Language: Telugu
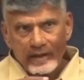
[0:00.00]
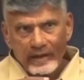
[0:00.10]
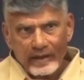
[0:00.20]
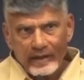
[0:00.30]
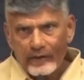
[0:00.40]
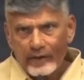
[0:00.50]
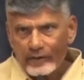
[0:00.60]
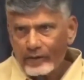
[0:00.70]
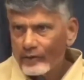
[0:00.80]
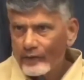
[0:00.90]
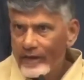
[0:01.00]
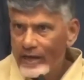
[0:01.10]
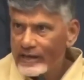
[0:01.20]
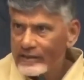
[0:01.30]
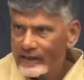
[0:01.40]
క్లీన్గా ఉన్నంత వరకు
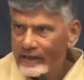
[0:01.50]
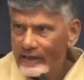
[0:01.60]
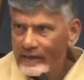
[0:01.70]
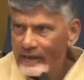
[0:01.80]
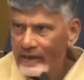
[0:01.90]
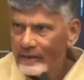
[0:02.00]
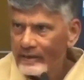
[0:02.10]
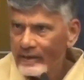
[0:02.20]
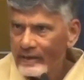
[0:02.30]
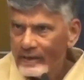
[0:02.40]
నువ్వు ఏహించేయగలిగింది లేదు